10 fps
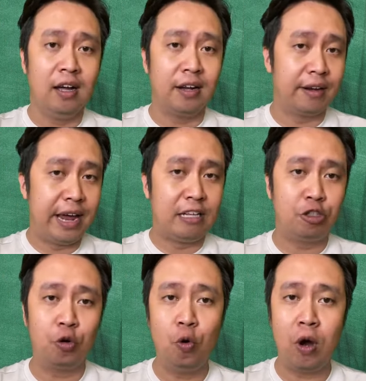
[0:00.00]
để
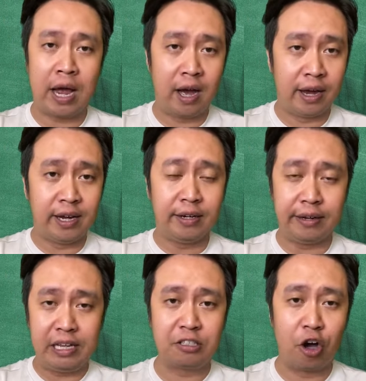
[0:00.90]
cho cô gái ấy
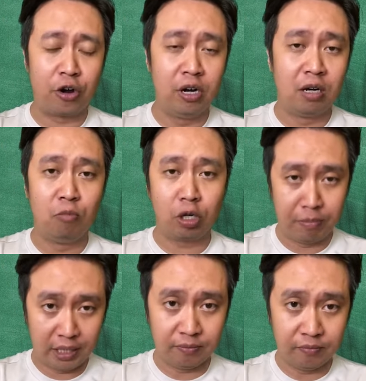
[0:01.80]
đi dò đường một
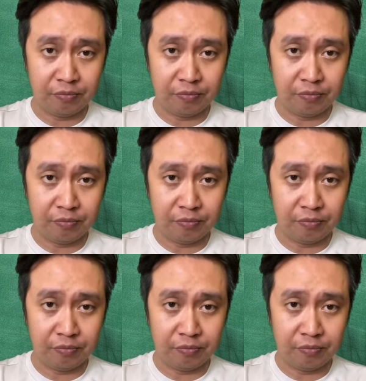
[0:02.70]
mình